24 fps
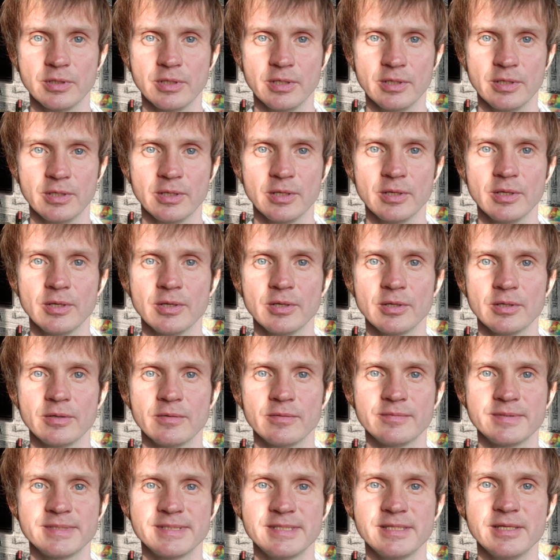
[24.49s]
И
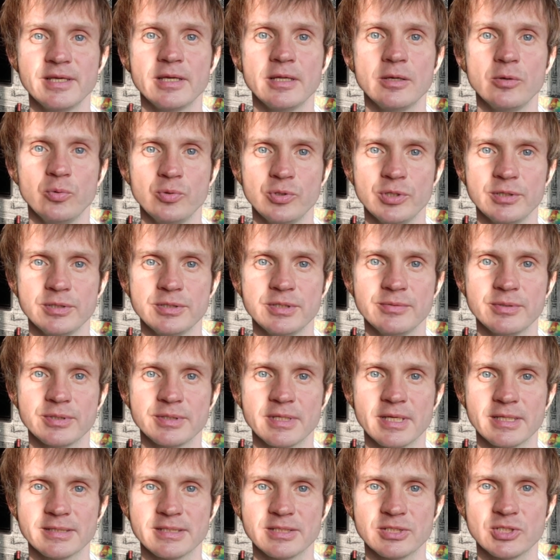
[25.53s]
все люди,
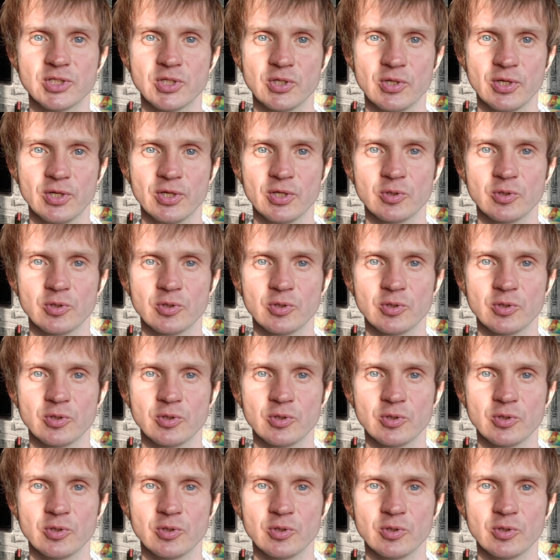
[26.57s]
19 человек,